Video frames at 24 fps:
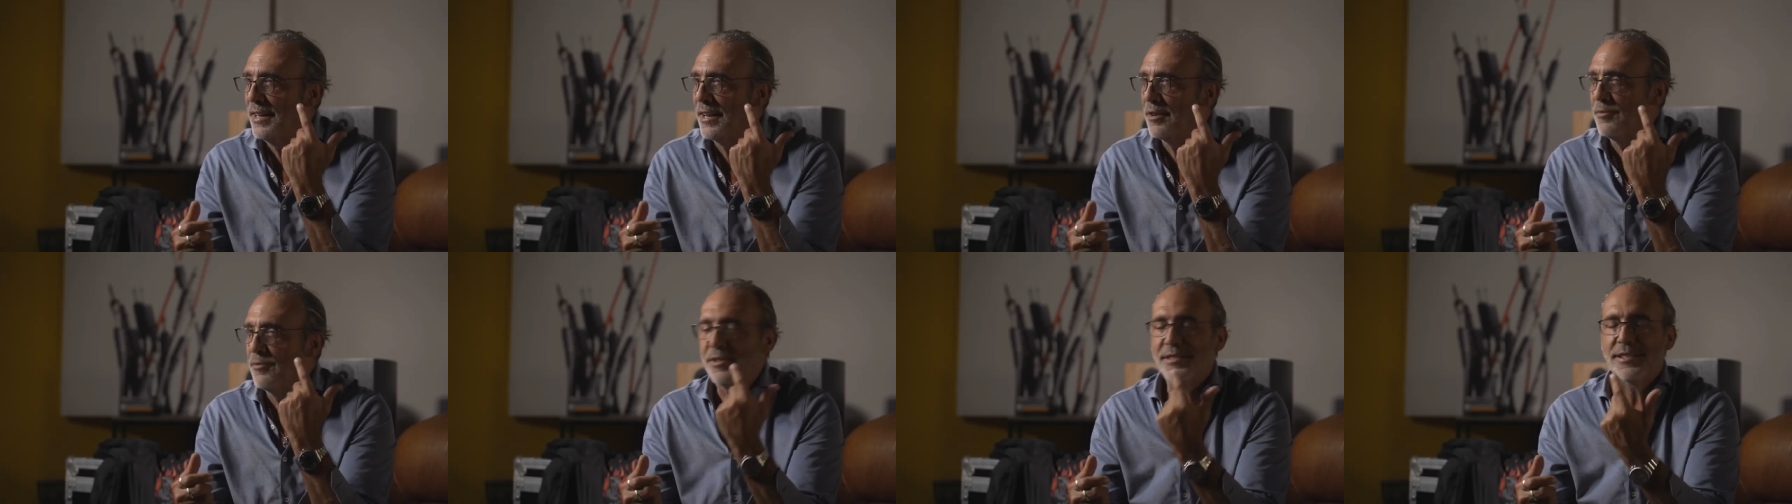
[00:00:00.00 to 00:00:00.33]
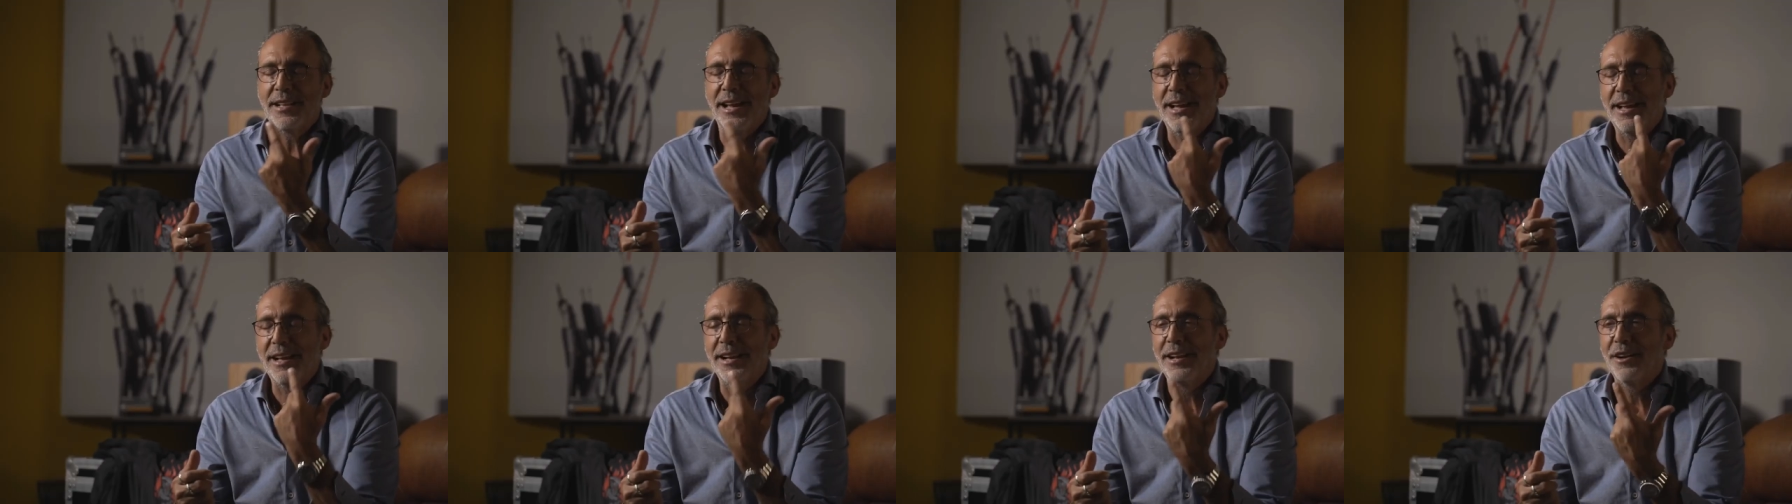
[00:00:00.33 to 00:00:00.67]

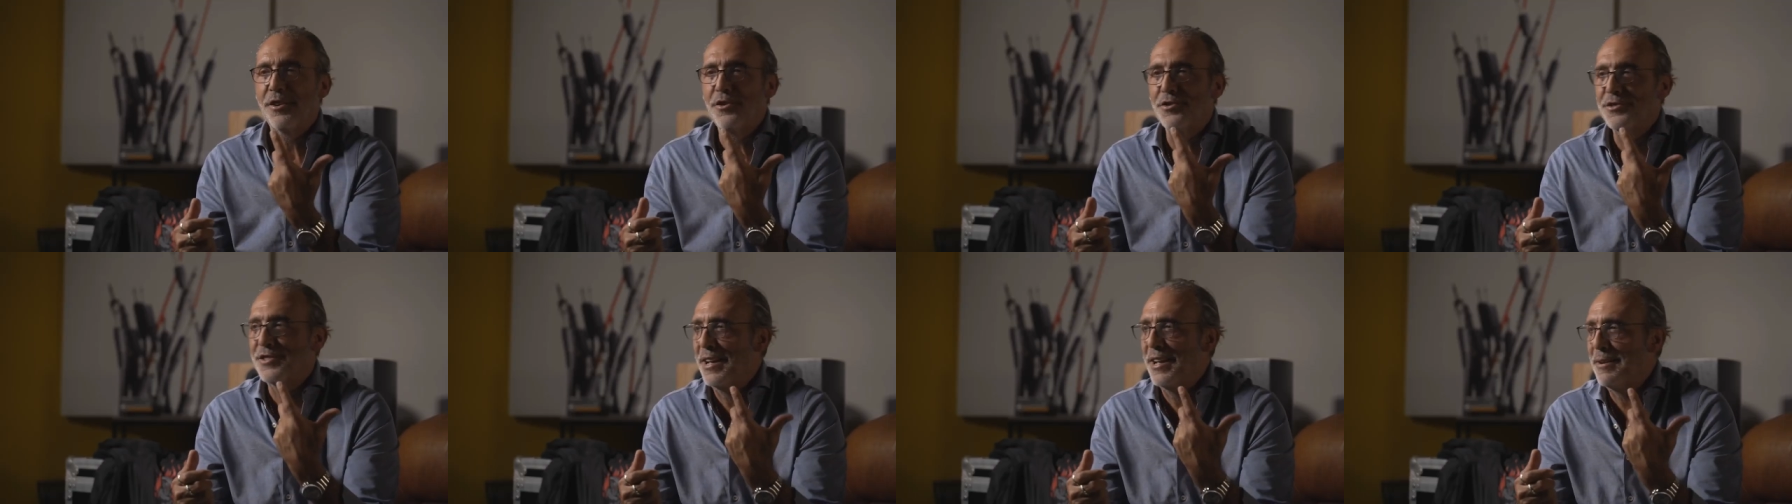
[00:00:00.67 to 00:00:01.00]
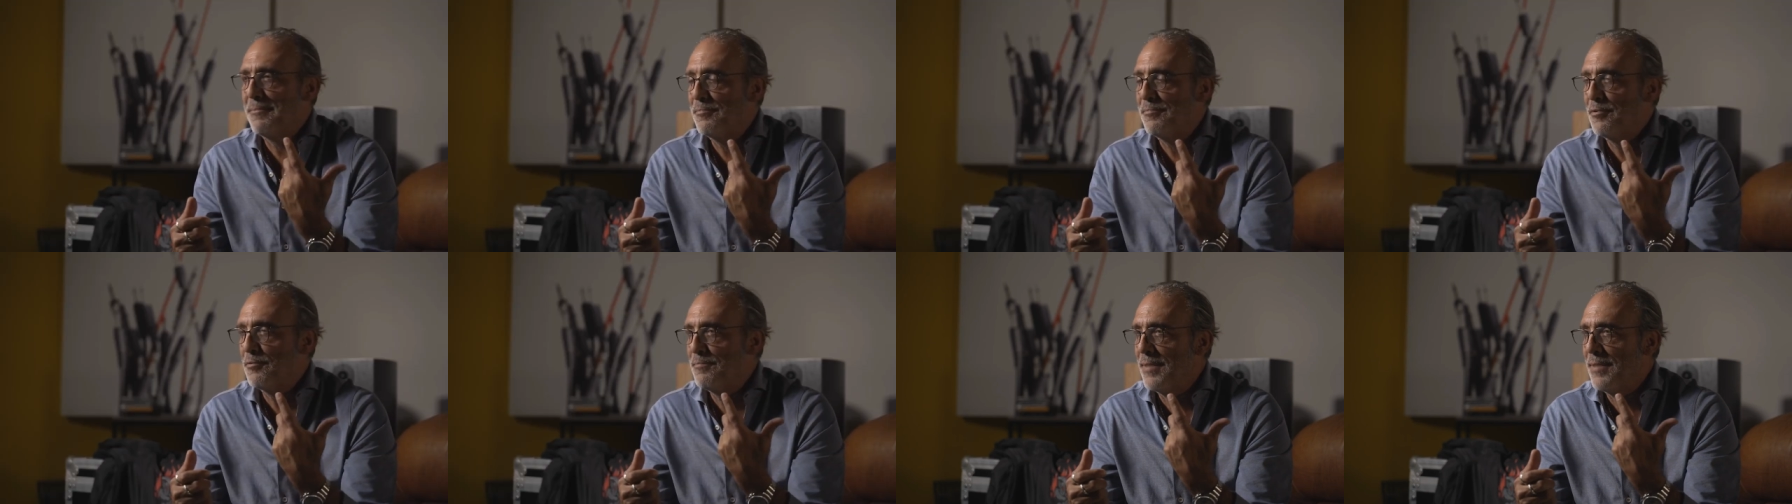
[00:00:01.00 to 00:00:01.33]
questa è la cosa
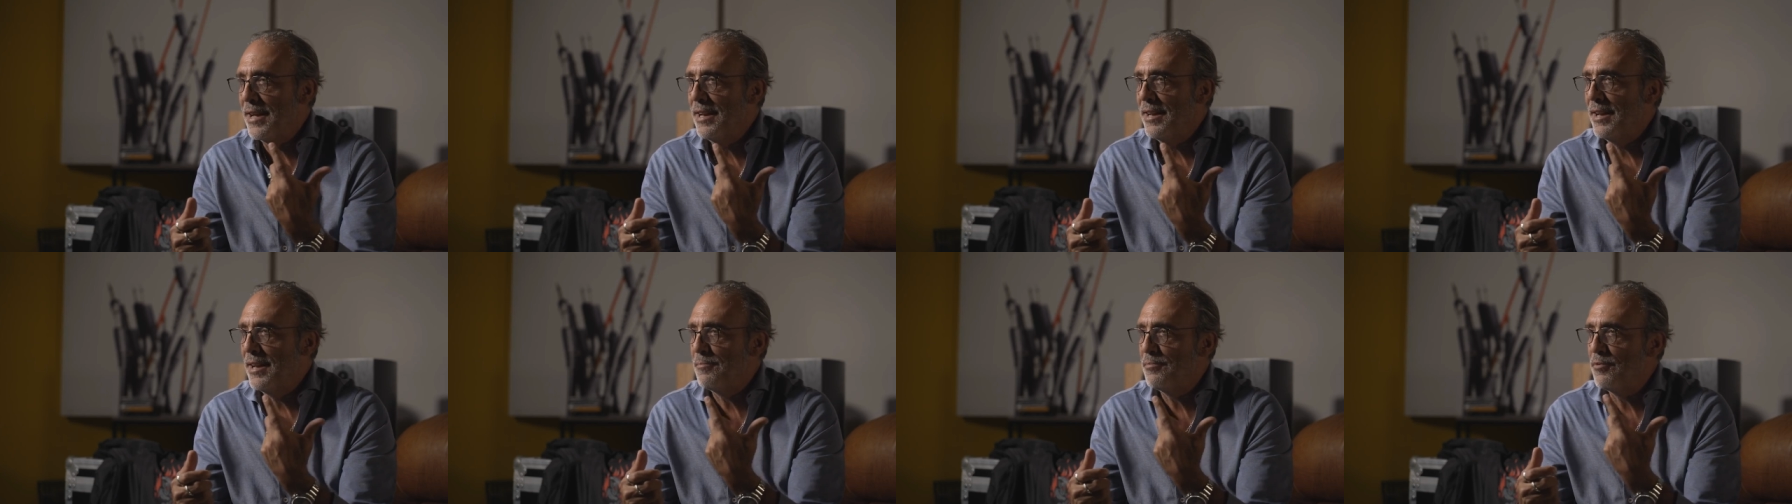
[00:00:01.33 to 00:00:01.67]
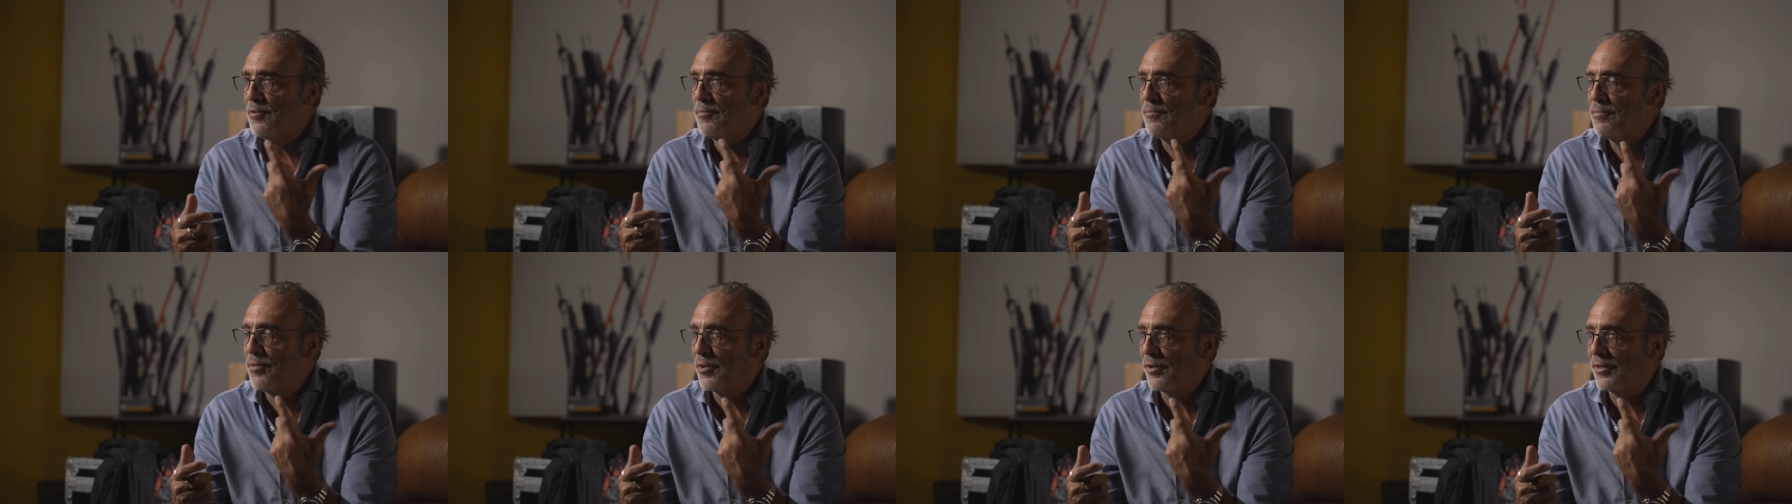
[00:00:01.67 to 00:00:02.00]
più bella, e più
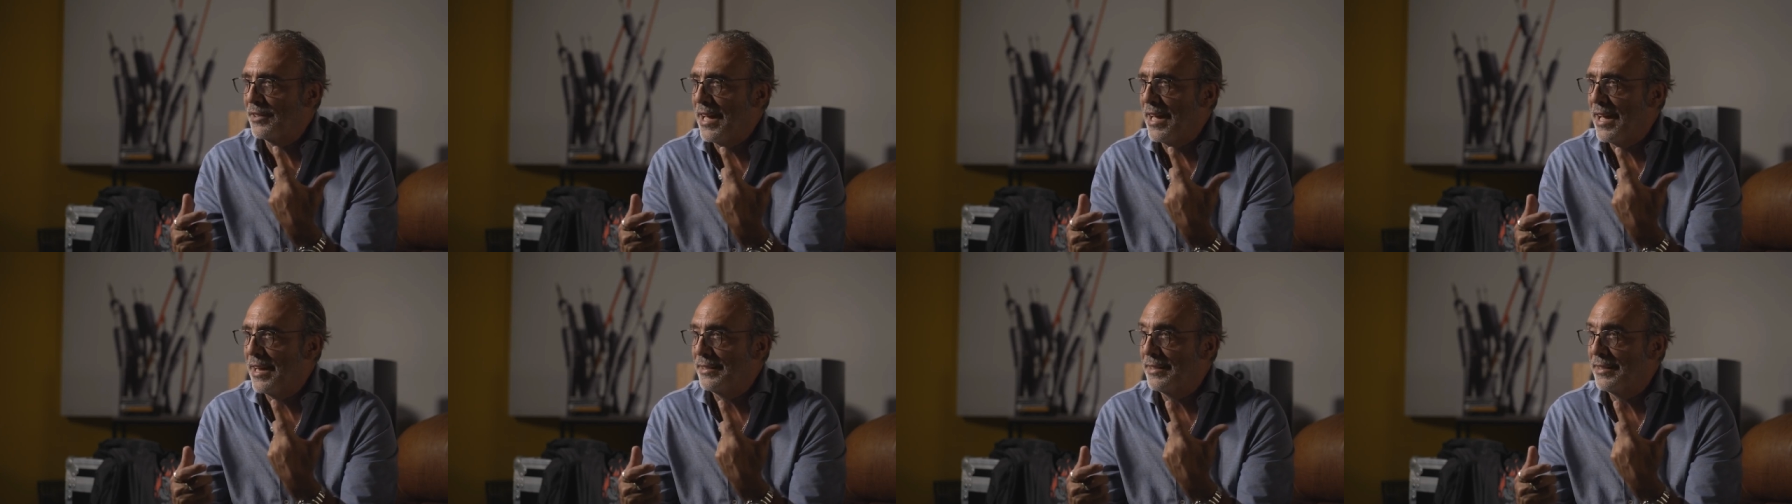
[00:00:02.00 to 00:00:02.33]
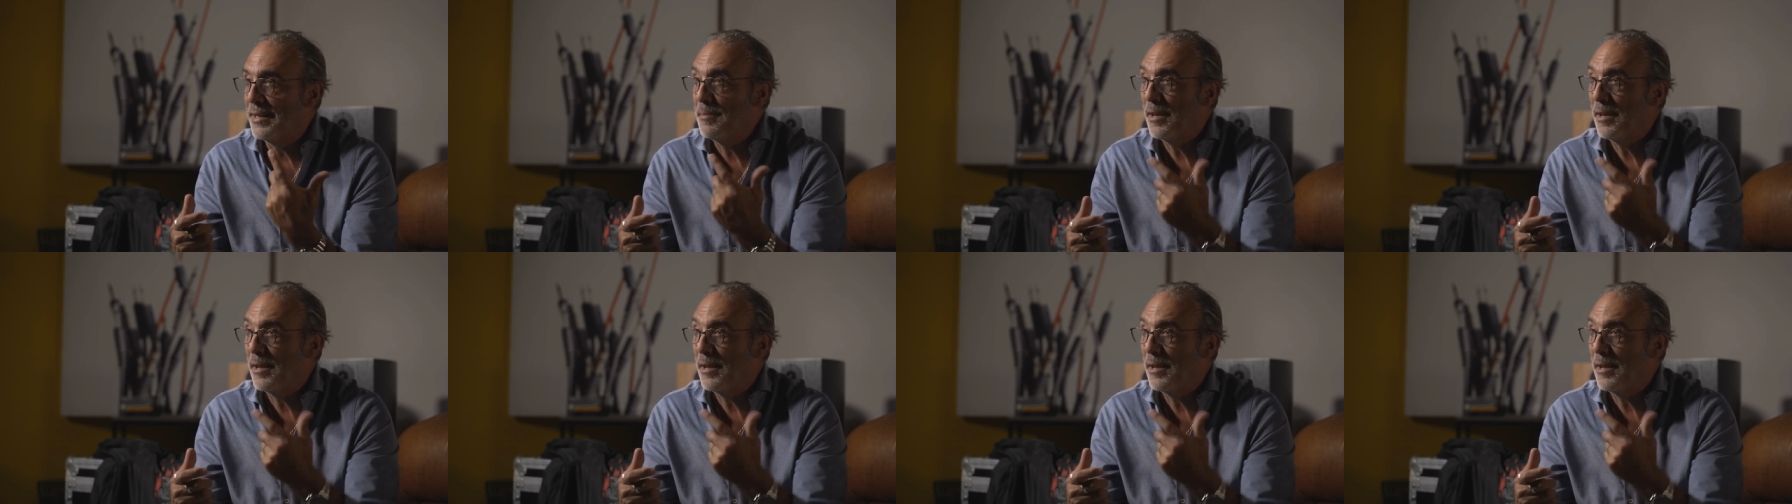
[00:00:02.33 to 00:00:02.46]
importante,